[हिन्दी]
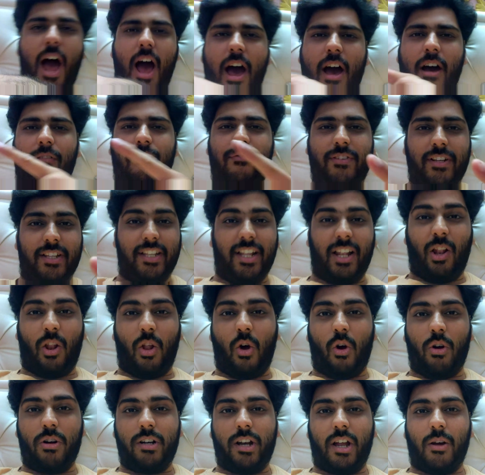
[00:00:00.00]
आफ्टर द
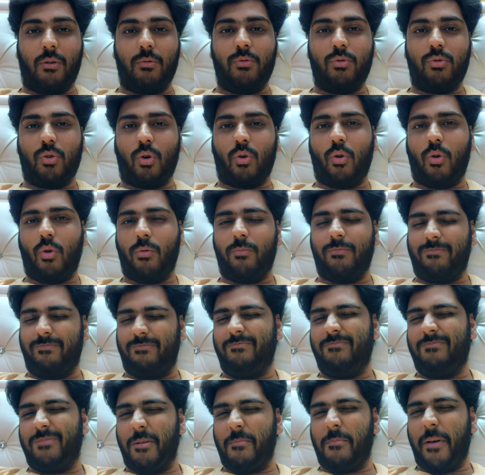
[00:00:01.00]
लॉकडाउन सो
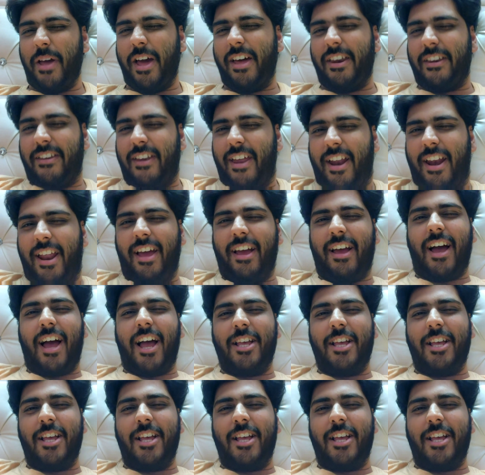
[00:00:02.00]
प्रिपेयर रहना